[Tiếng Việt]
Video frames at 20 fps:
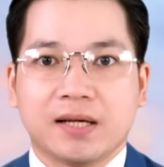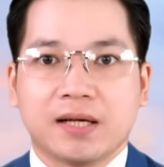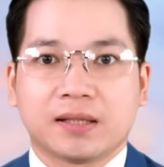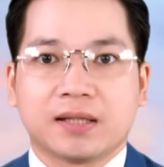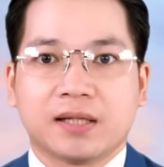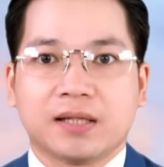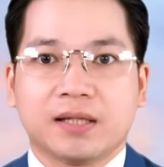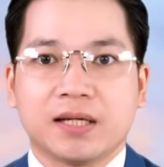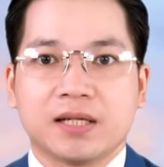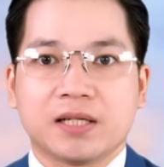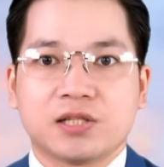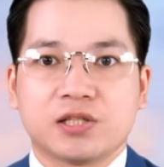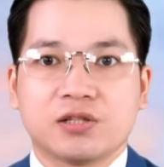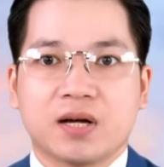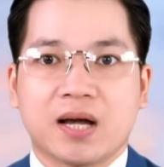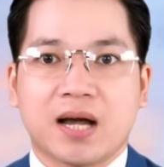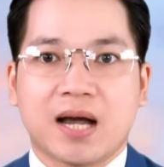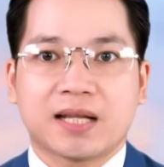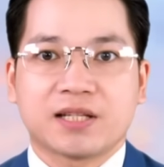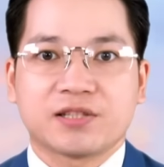tình hình giữa
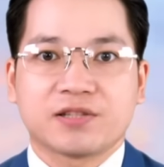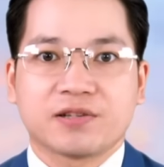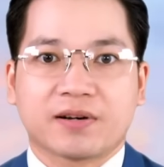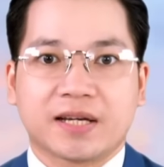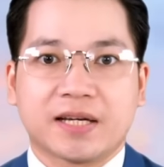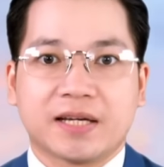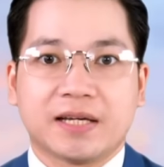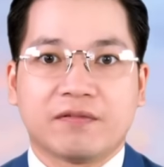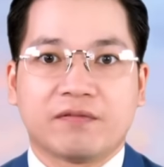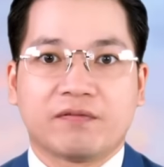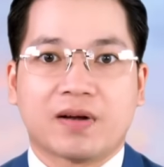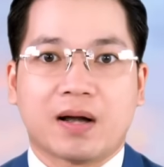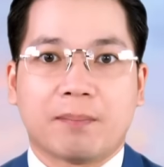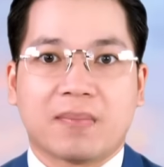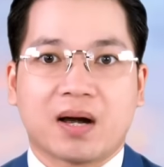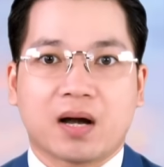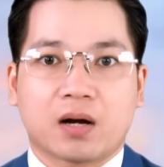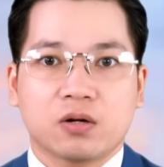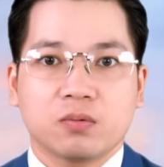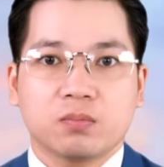Algeria và
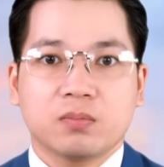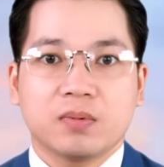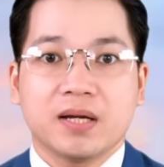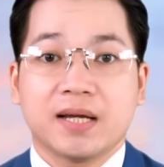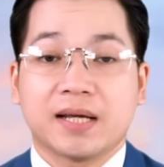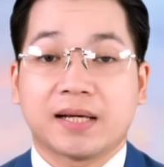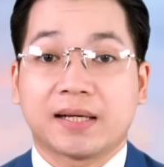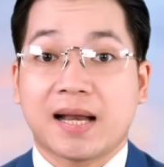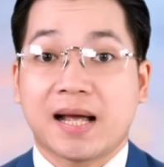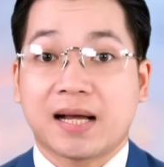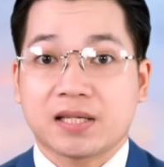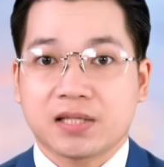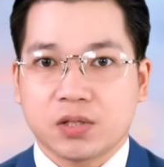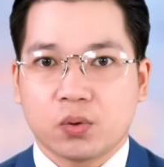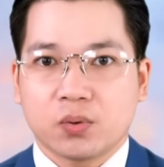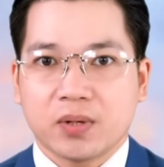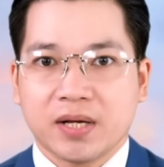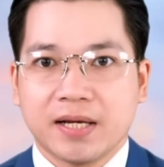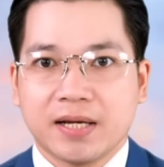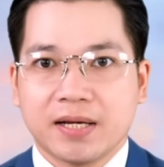Maroc hiện đang xấu đi,